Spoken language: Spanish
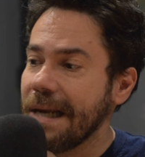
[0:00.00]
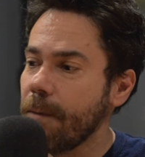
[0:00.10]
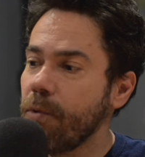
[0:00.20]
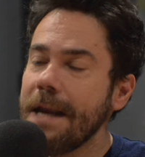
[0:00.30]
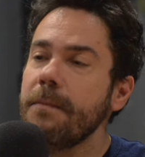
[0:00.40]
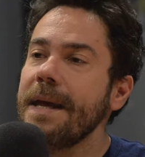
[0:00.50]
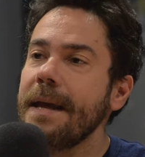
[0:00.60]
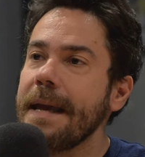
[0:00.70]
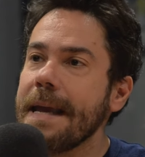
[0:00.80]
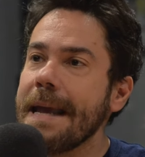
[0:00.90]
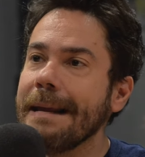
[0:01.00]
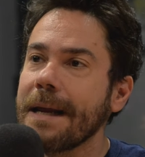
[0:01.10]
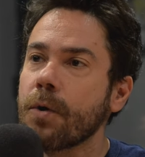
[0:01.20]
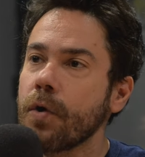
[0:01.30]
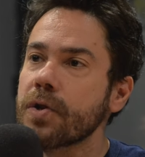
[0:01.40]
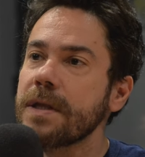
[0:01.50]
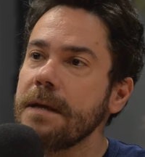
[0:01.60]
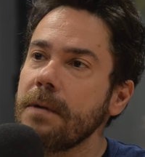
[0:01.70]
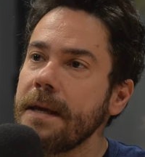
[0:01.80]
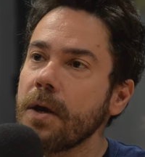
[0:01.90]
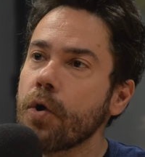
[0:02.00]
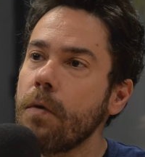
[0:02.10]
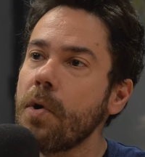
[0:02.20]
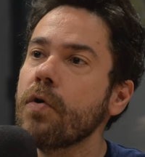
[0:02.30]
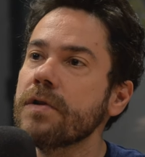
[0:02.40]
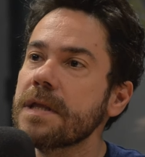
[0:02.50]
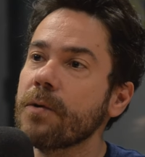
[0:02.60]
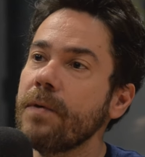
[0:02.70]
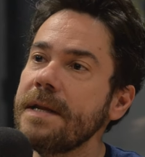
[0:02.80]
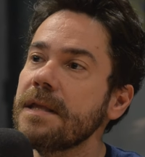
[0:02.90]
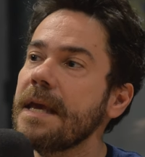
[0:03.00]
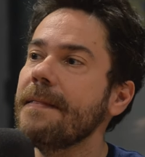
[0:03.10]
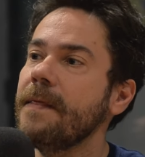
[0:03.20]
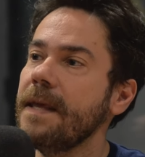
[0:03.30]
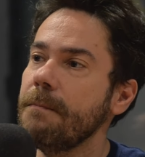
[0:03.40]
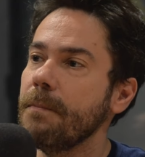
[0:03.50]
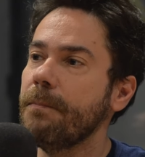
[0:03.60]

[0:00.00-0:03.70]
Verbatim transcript: les vuelve irreconocible como consecuencia de